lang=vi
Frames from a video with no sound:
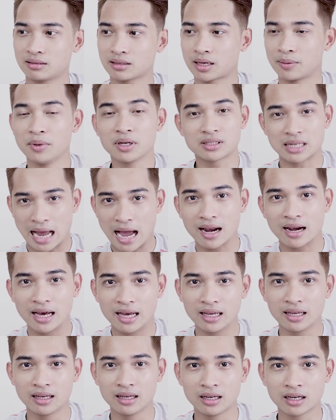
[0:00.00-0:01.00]
cái mức giá ở
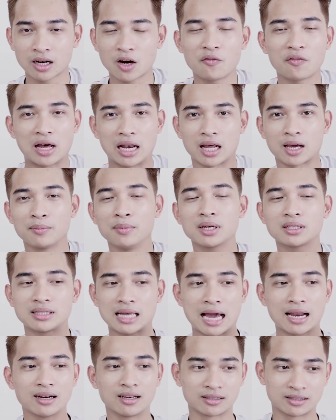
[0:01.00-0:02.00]
đây không phải là cái mức
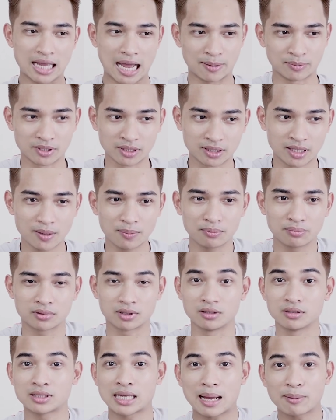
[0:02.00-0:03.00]
giá được giảm trực tiếp
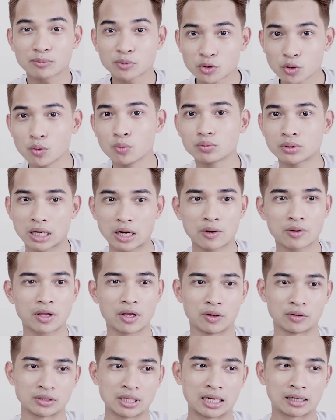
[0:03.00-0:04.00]
từ Samsung theo
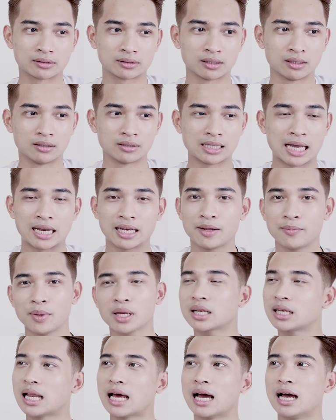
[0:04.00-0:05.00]
kiểu dạng từ giá niêm
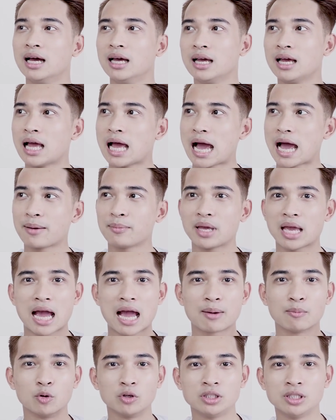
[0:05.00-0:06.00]
yết là
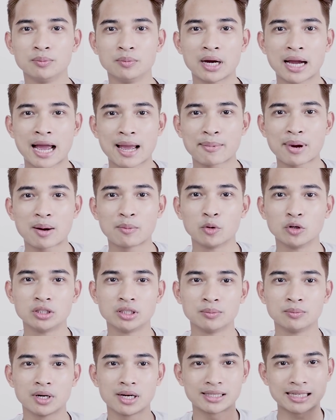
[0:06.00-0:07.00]
22 490 23
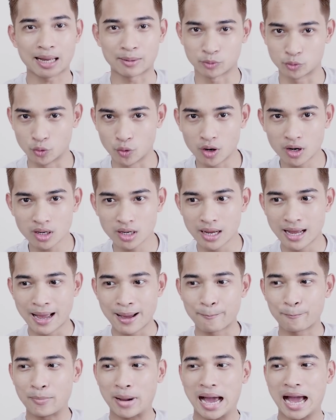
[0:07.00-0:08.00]
490 giảm xuống
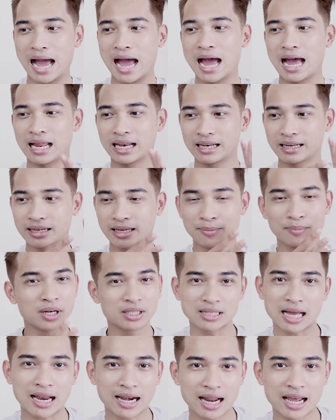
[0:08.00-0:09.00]
mà cái mức
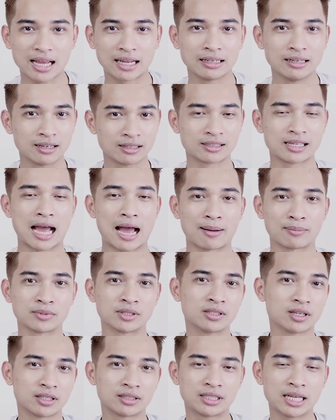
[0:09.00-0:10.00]
giá này được giảm
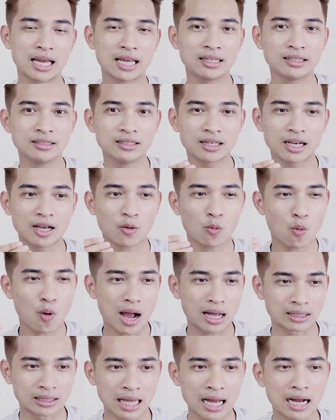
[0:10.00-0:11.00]
dựa trên những cái
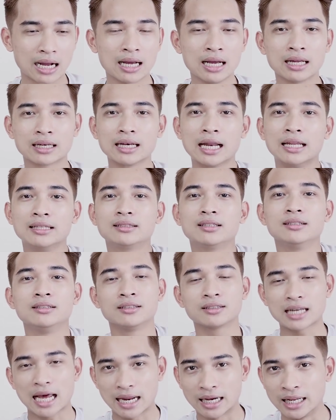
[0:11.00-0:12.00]
quà tặng đến từ
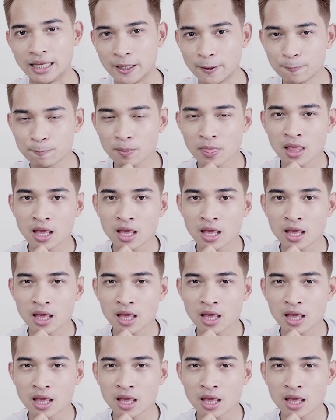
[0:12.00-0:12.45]
những đại lý.